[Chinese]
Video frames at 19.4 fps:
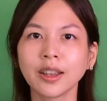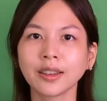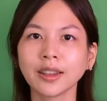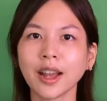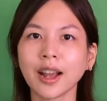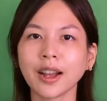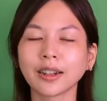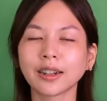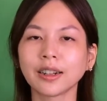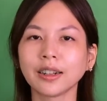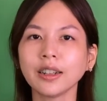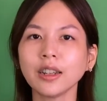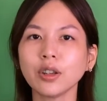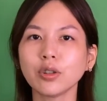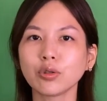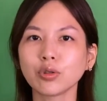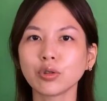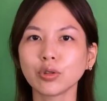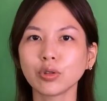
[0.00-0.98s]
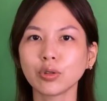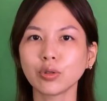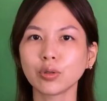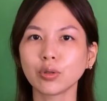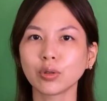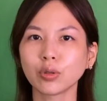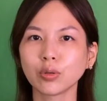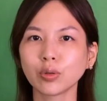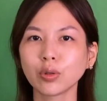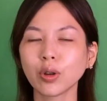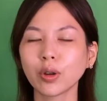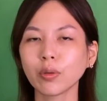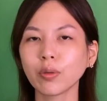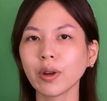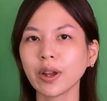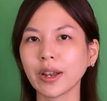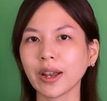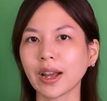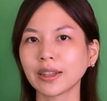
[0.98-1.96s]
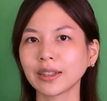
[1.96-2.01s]
那可以去对
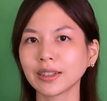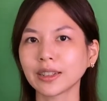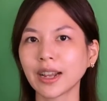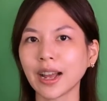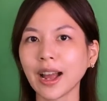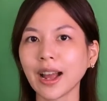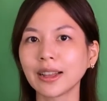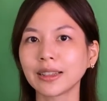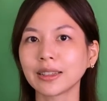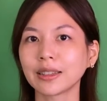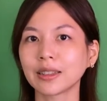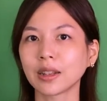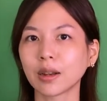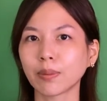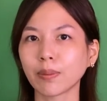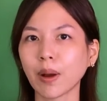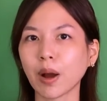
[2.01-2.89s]
未来这个案子的